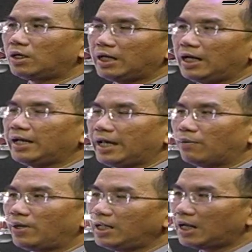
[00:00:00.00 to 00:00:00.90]
ก็เลยเล็ง
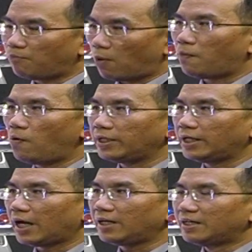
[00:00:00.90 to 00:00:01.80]
เห็นว่าระบบพวก
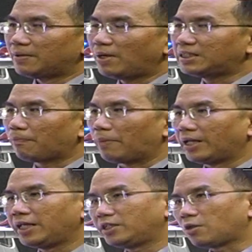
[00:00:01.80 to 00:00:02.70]
นี้นะไม่จำ
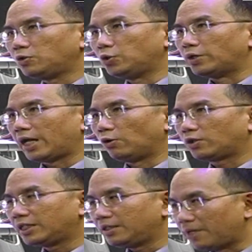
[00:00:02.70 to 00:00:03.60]
เป็นที่ต้องอยู่ในร
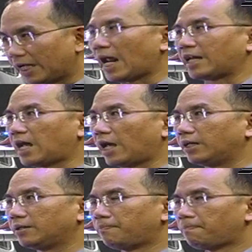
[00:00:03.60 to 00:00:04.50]
ถที่มีขนาดใหญ่
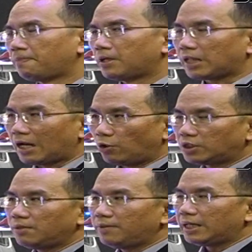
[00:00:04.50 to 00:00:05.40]
ครับ แต่ร
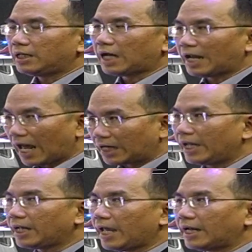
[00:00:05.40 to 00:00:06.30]
ถที่มีขนาด
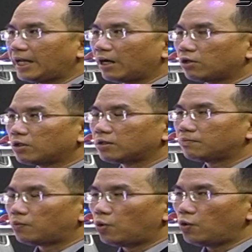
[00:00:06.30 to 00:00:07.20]
เล็กเองเนี่ย
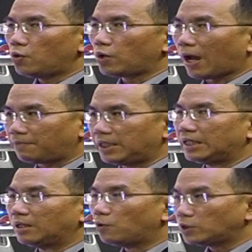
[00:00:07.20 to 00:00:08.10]
ผู้ขับ
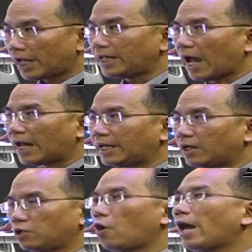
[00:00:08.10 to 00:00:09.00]
ขี่หรือผู้ใช้งาน
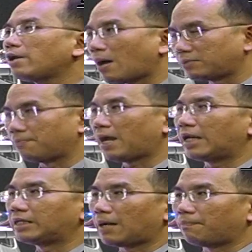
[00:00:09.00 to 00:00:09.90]
เนี่ยก็ให้ความสำ
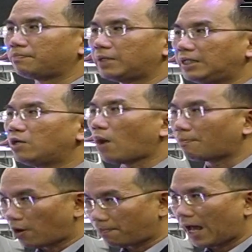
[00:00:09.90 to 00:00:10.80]
คัญกับในเรื่องค
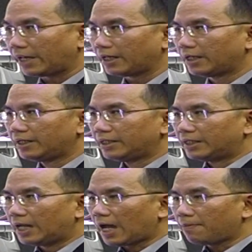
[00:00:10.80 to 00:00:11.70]
วามปลอดภัย
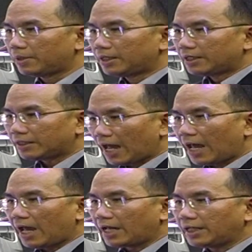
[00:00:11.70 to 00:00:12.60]
นะครับ
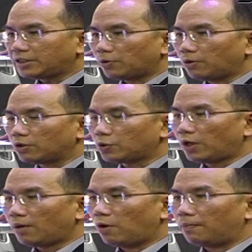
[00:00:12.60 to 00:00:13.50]
แต่ในส่วนของ
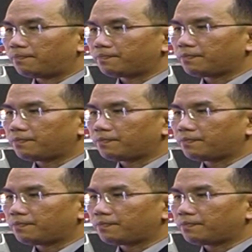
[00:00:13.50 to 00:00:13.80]
ตัวระบบ